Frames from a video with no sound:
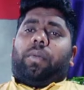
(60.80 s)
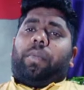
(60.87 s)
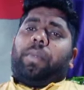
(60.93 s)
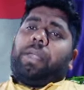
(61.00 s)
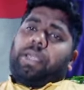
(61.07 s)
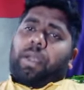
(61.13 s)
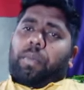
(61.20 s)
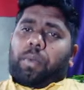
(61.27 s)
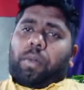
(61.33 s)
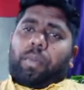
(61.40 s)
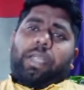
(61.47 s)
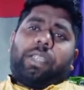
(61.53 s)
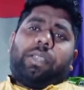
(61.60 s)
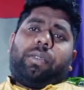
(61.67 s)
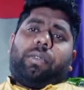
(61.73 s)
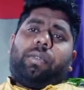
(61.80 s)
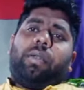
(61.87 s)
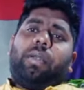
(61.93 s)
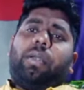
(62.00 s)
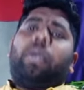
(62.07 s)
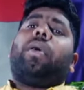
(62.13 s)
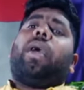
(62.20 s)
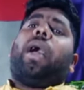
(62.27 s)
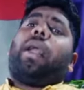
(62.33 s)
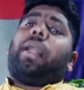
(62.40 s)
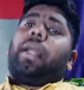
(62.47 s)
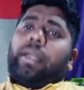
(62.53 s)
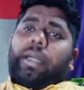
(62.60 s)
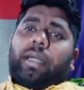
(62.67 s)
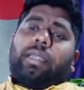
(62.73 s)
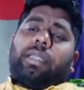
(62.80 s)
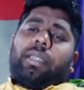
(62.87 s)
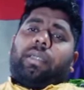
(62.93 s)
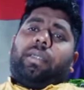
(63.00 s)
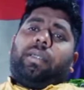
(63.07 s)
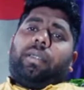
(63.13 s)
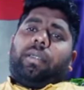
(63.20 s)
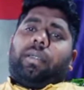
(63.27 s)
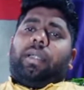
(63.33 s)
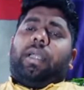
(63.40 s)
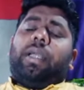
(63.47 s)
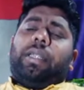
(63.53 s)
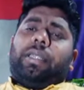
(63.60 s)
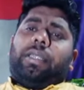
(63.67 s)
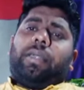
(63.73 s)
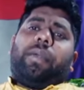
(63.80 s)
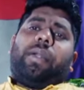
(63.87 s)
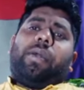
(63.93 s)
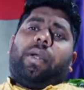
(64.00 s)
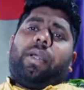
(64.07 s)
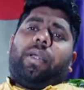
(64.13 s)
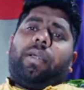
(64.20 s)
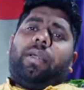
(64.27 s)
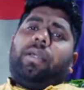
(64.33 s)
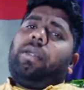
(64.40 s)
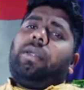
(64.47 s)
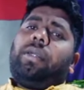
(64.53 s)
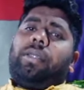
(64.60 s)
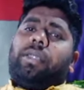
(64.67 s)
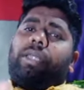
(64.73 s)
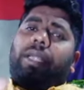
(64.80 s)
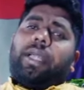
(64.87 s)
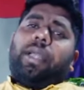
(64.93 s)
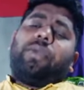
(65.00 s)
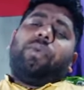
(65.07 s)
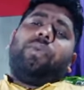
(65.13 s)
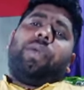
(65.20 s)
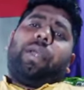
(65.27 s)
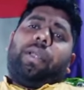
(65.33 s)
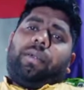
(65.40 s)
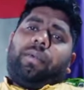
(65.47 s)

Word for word: হবে পেশা প্রবেশ আরেকটা আছে ইংলিশে বের হয় জিকে টুডে